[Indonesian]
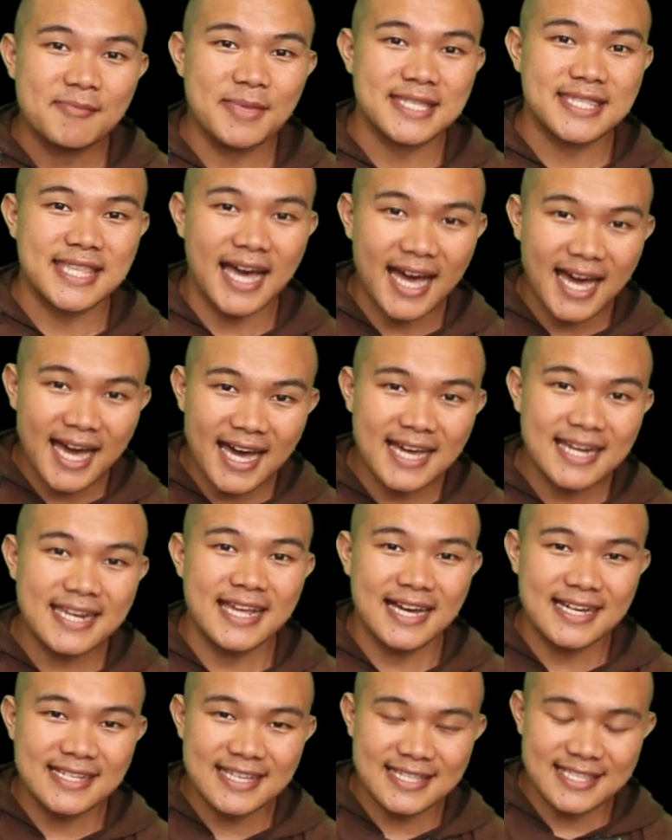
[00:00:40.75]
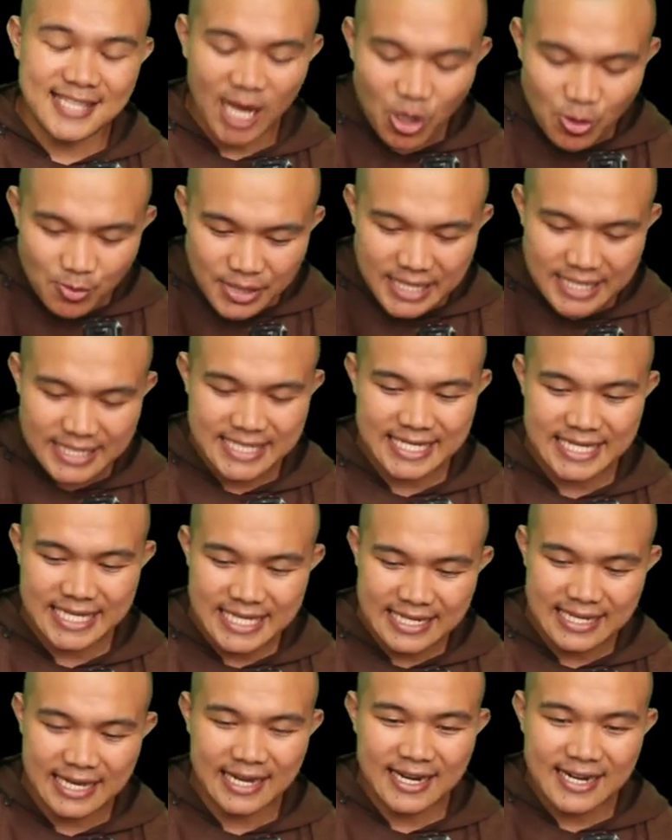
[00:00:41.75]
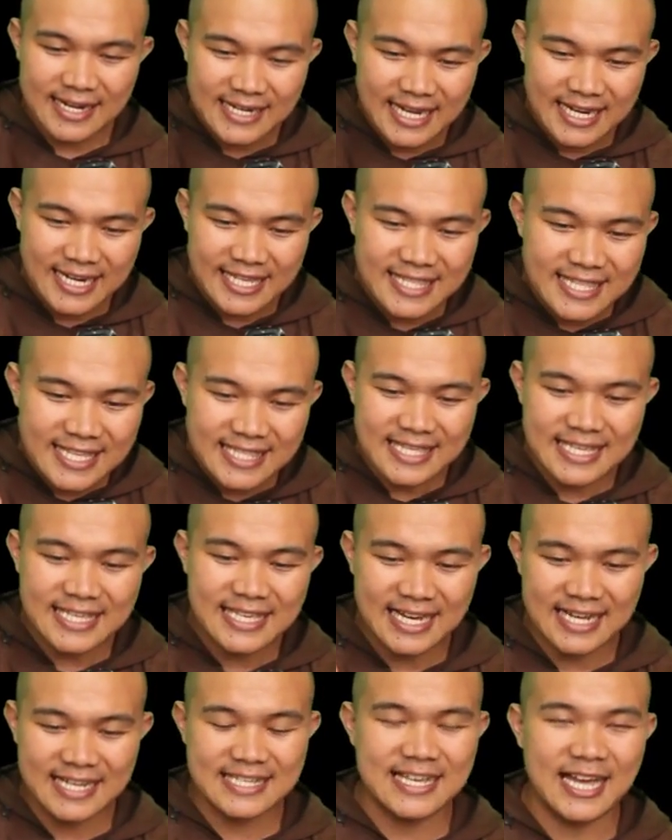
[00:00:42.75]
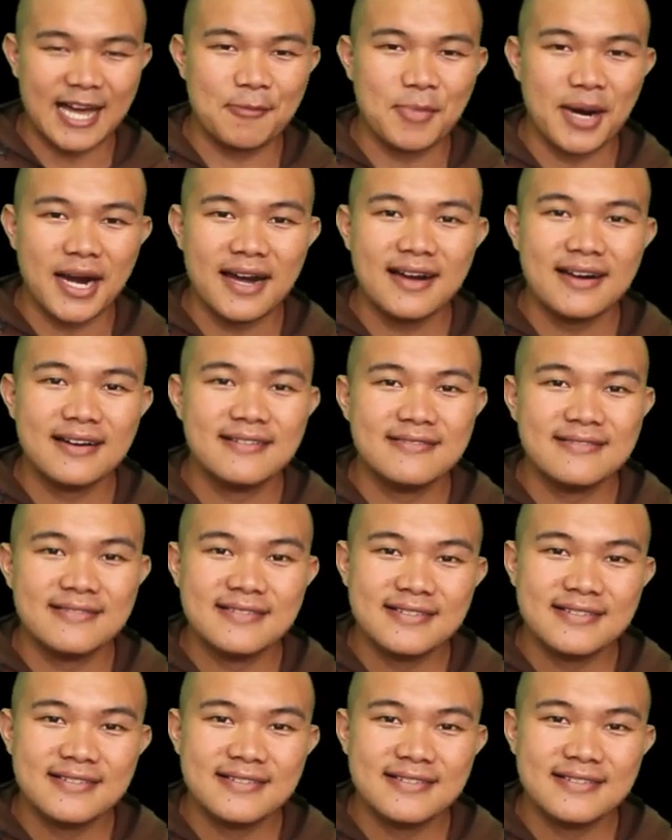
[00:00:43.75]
matahari hanya tahu bersinar dari titik yang sama